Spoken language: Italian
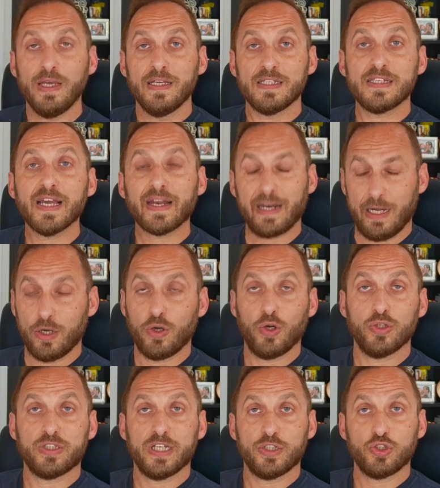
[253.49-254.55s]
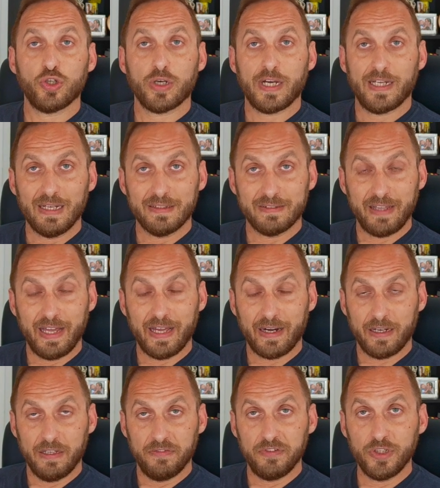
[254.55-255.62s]
si è raccolto a giorni
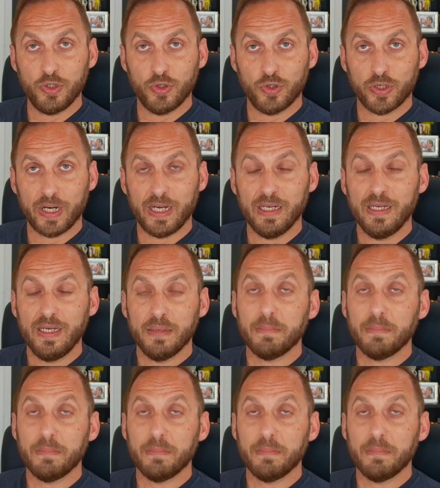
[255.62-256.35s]
alterni finora,